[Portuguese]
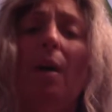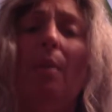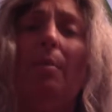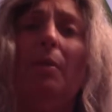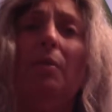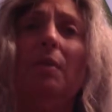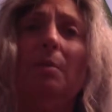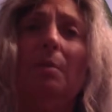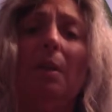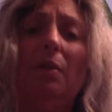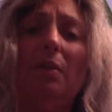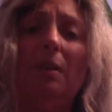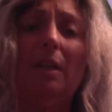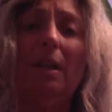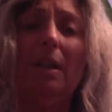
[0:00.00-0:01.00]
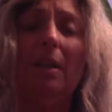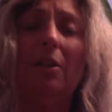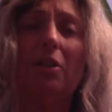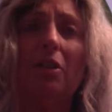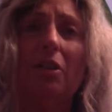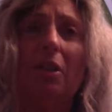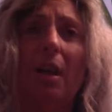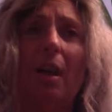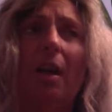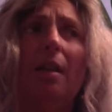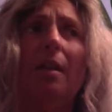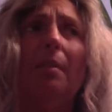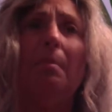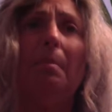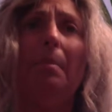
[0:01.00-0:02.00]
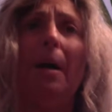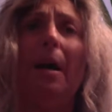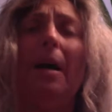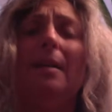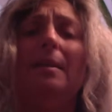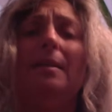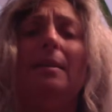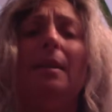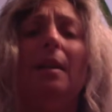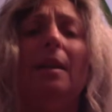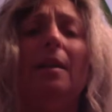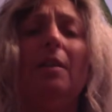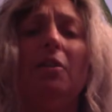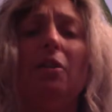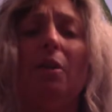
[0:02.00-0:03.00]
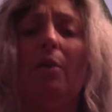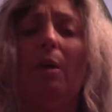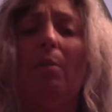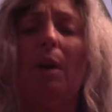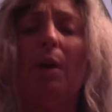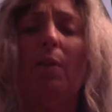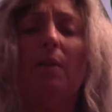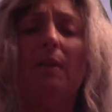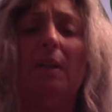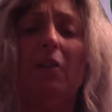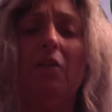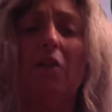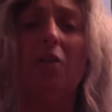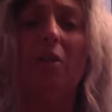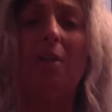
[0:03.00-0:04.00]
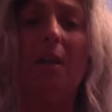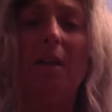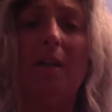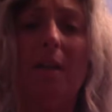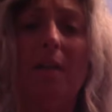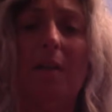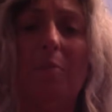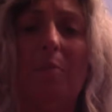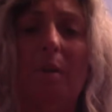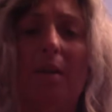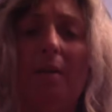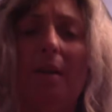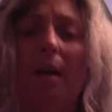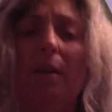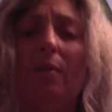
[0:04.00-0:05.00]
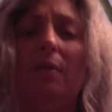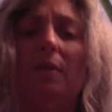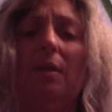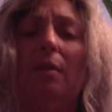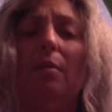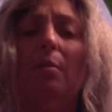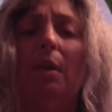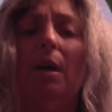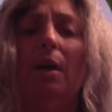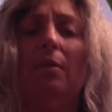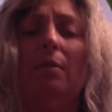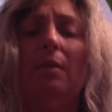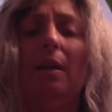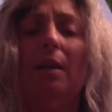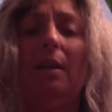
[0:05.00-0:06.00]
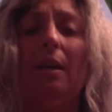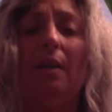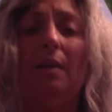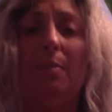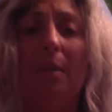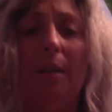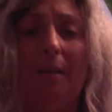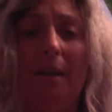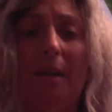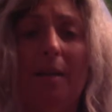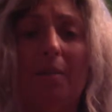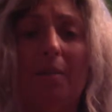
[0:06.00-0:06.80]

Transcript: Meus irmãos em axé, em paz, a religião é uma coisa que a gente tem que respeitar, o ser humano tem que respeitar as